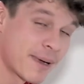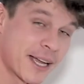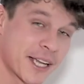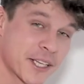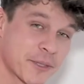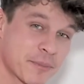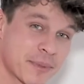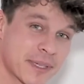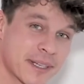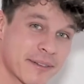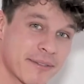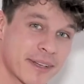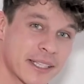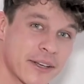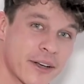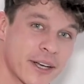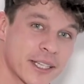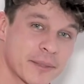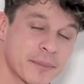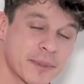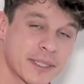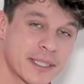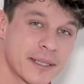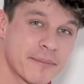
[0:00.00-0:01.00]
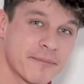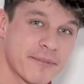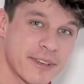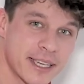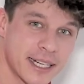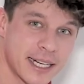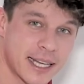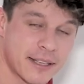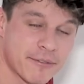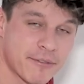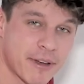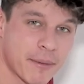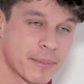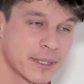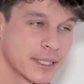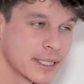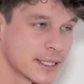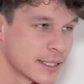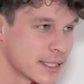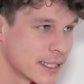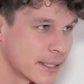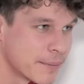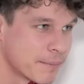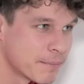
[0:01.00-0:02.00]
Beispiel, wenn ihr euch mit einem WLAN
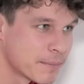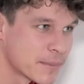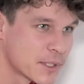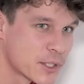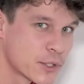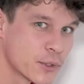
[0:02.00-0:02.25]
verbindet im